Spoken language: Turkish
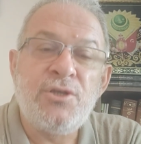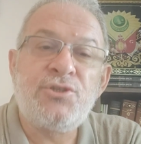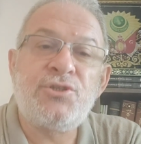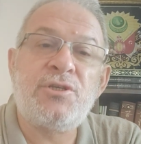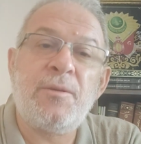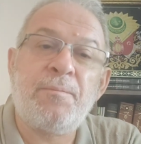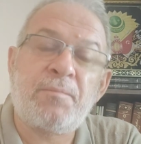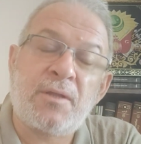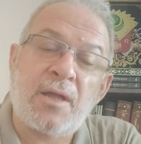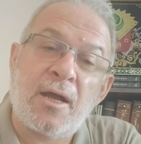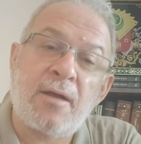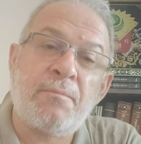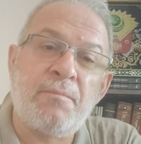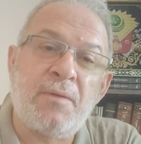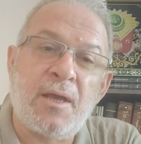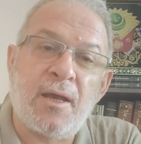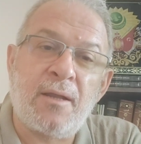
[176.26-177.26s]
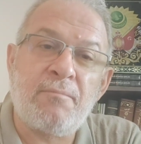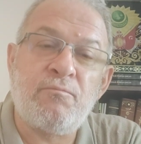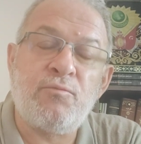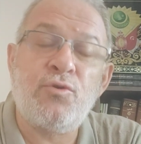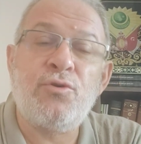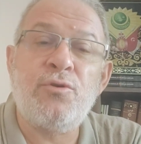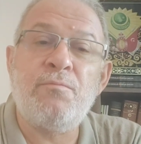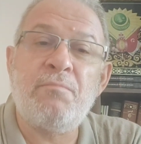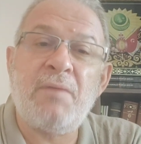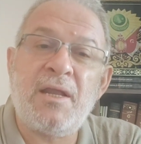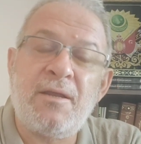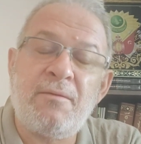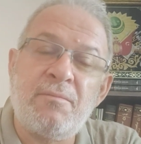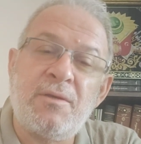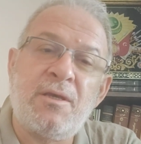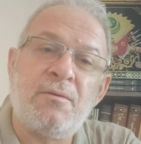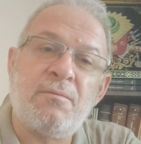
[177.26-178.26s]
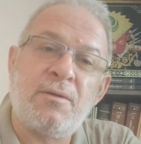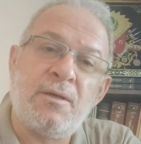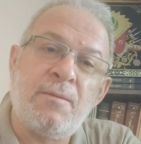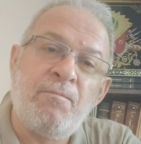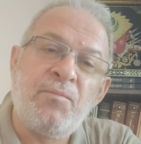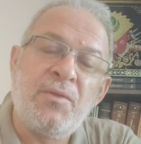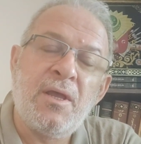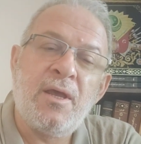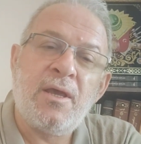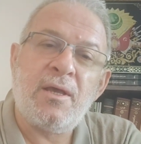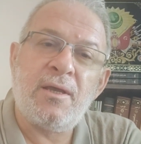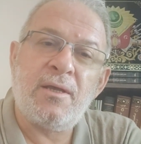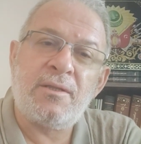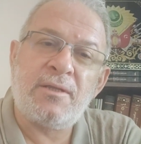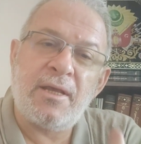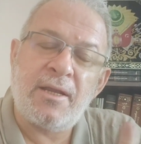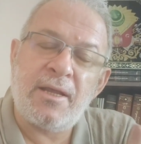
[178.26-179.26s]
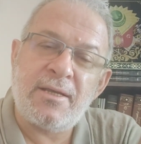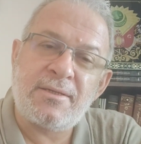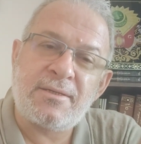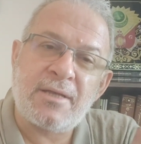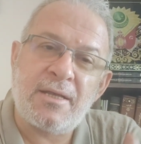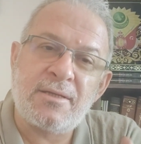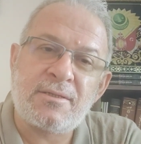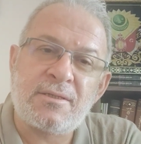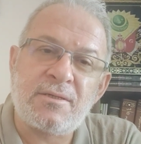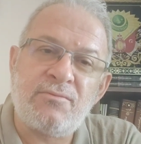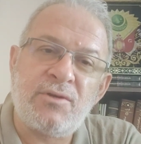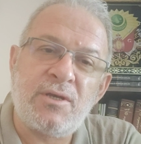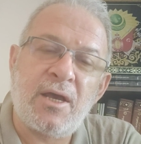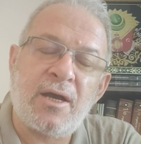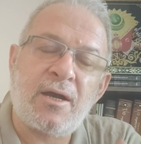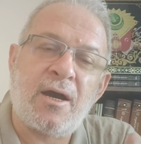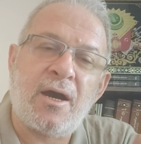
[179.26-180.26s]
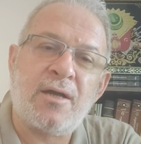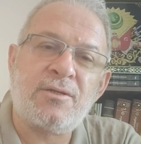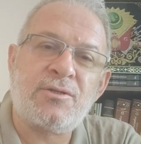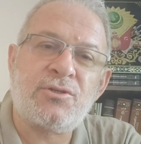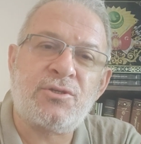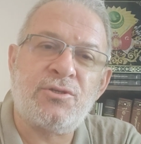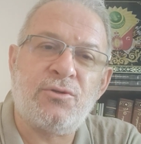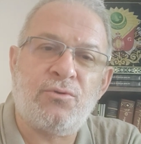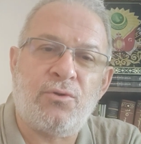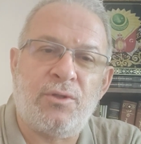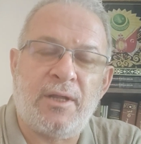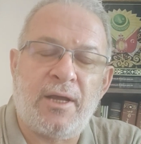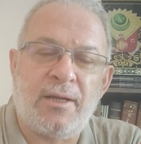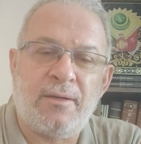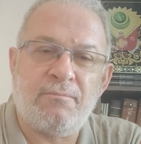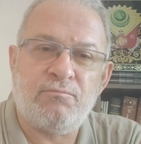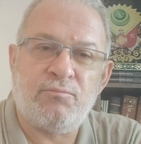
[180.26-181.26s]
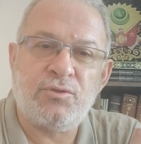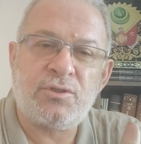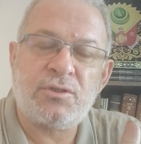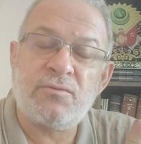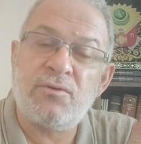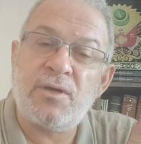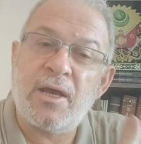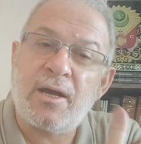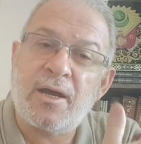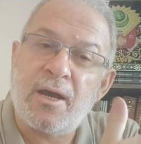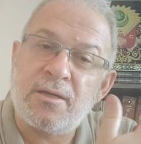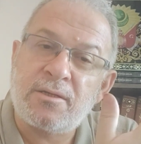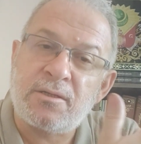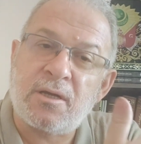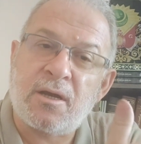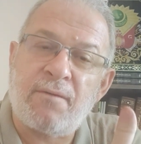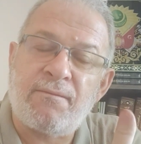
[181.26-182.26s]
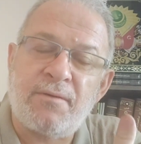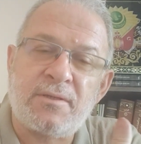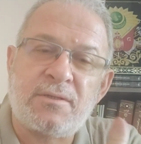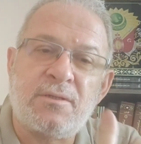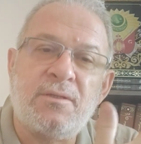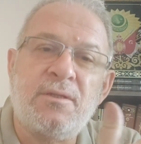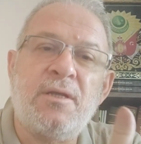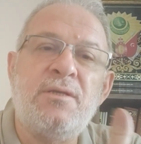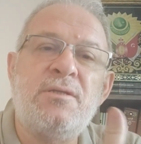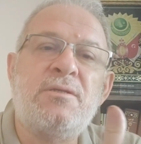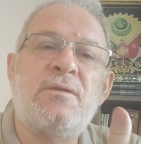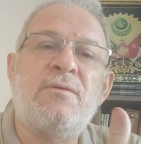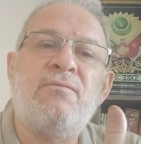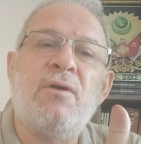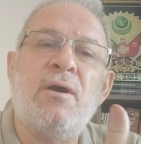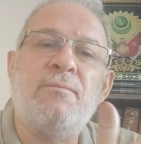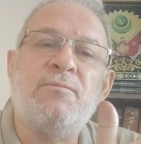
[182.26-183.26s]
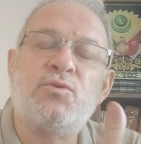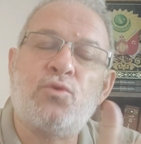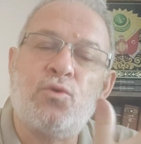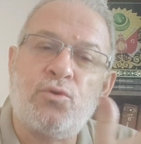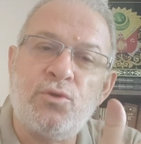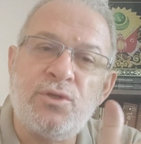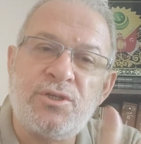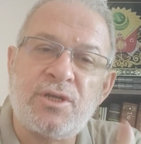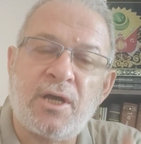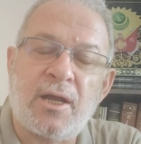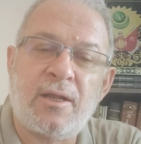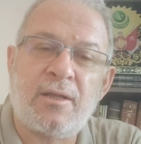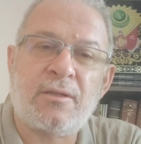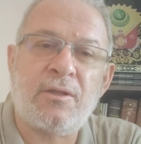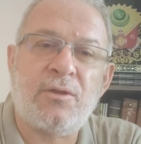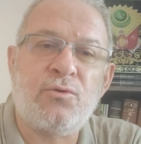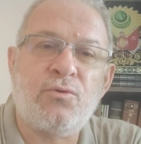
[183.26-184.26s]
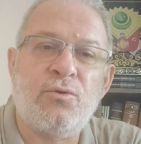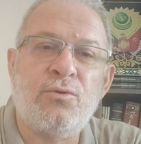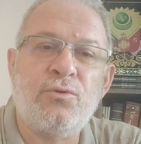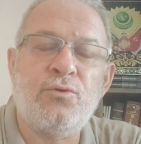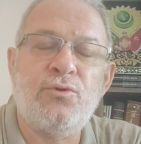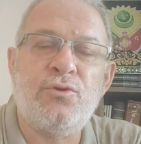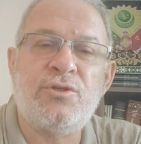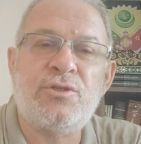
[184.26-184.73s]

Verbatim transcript: Çip takmayan, bugün benim gibi e, deneysel sıvıya karşı olan, bu sıvıya karşı kafasında istifam, soru işaretleri olduğu